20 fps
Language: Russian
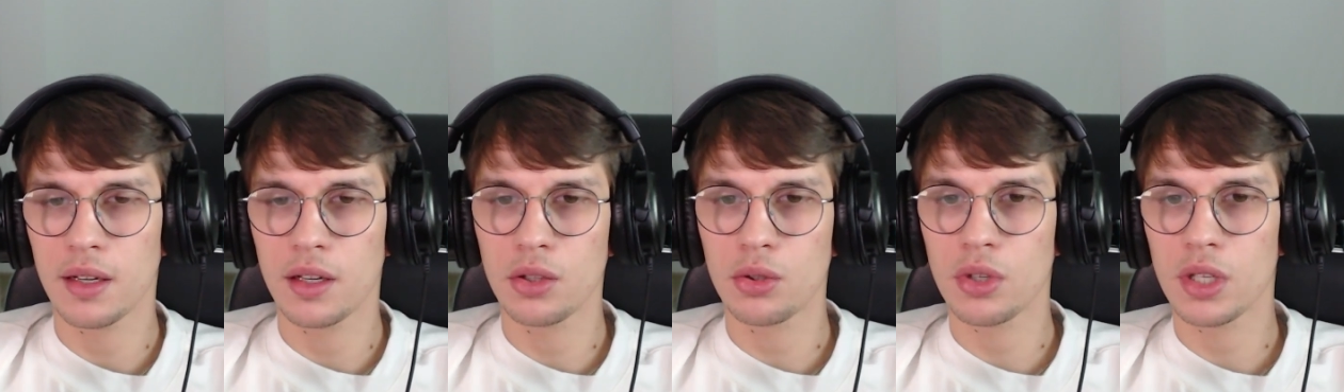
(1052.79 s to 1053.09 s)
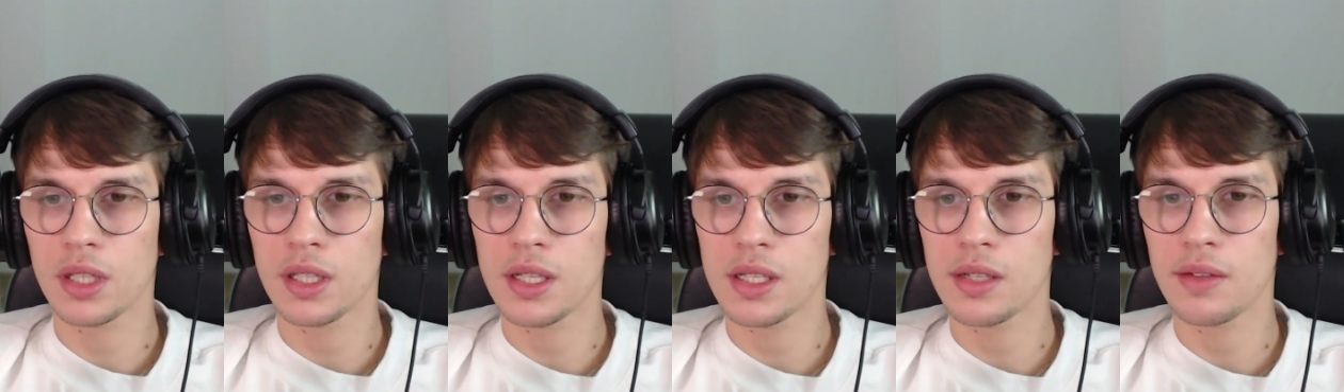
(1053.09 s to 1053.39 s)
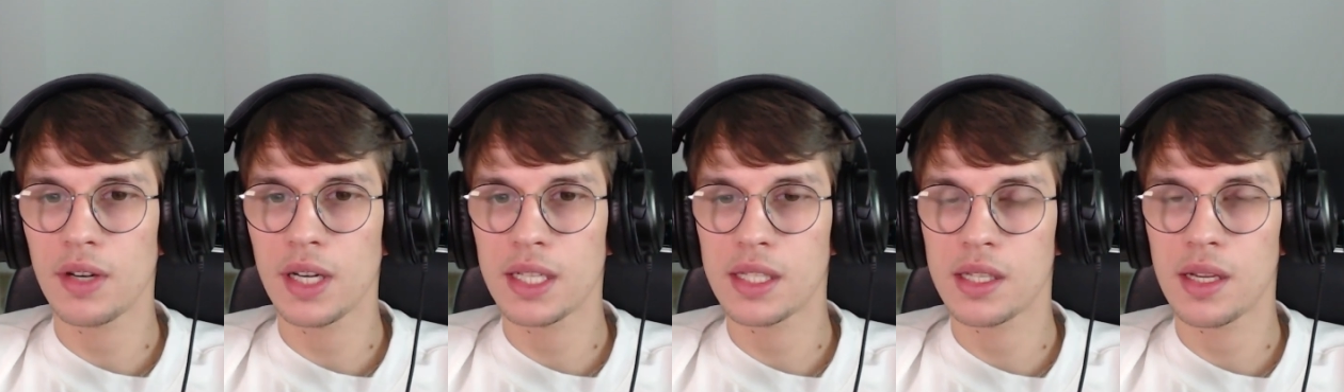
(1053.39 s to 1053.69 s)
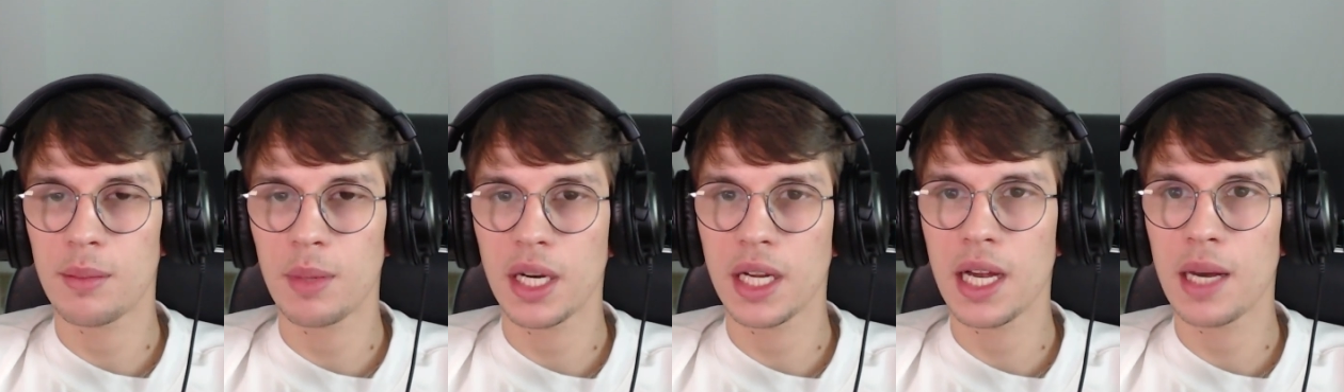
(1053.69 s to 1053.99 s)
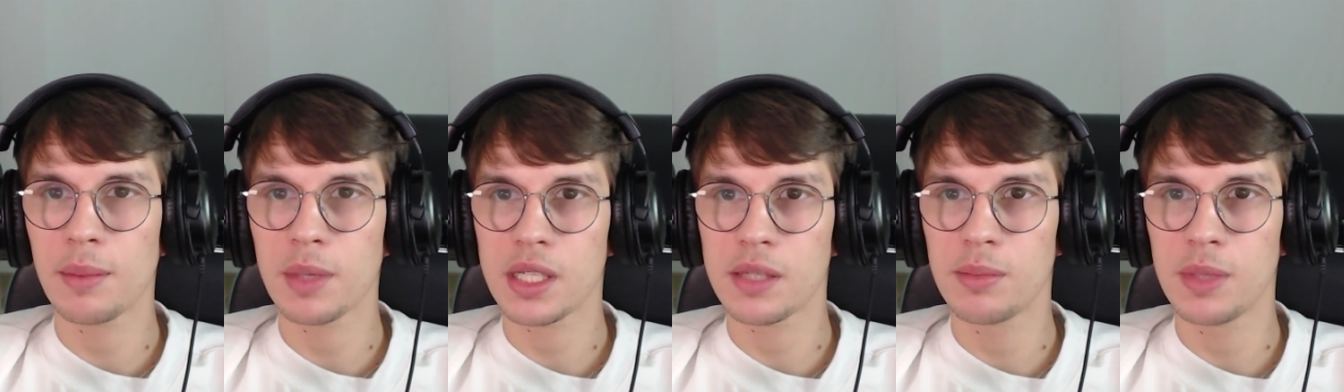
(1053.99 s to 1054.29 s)
который называется
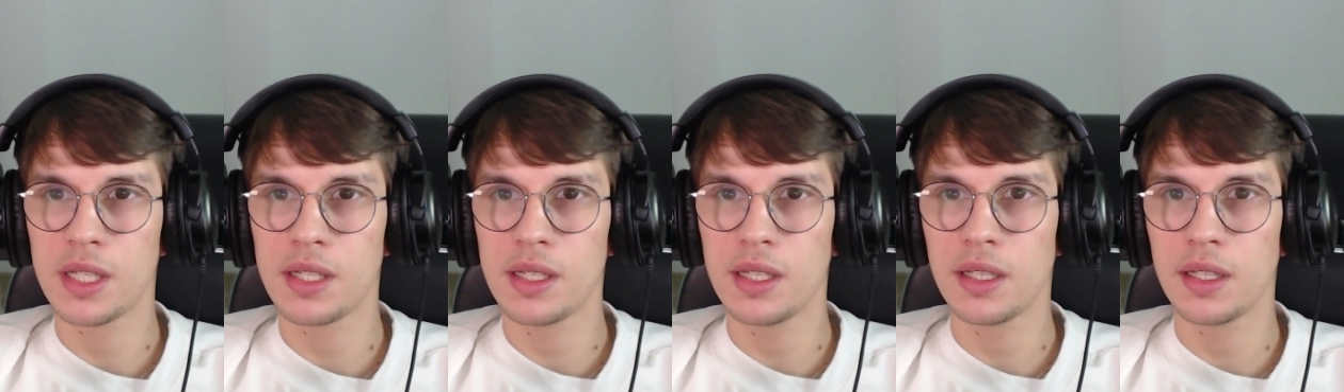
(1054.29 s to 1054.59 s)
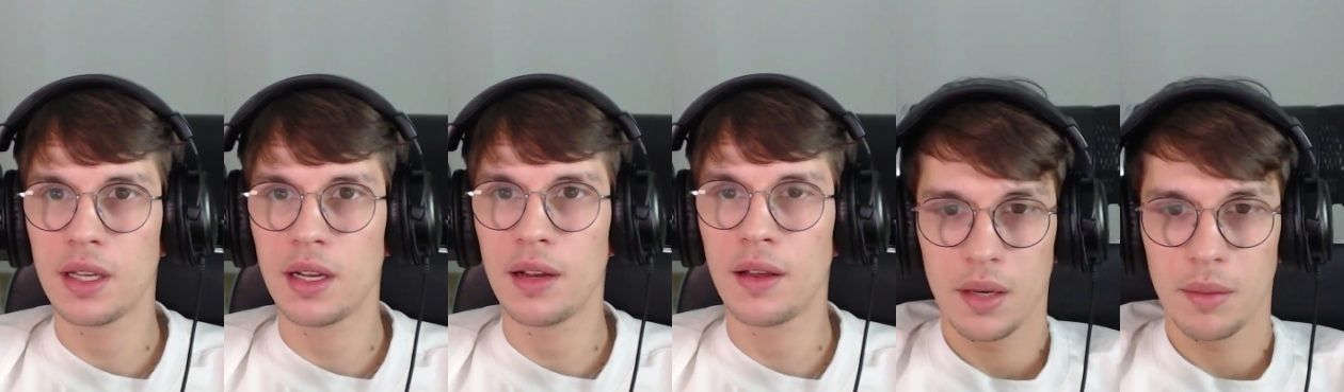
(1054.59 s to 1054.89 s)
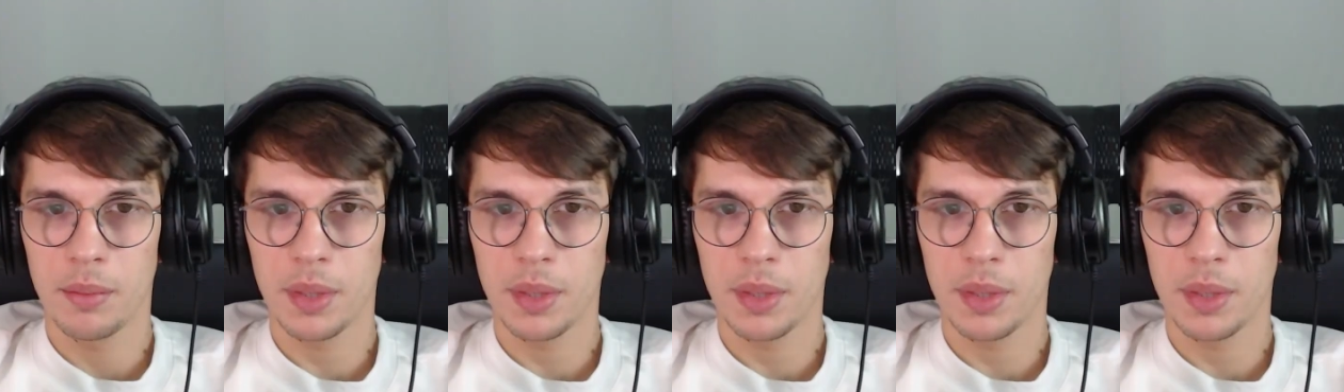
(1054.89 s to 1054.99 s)
амальгамосмеситель.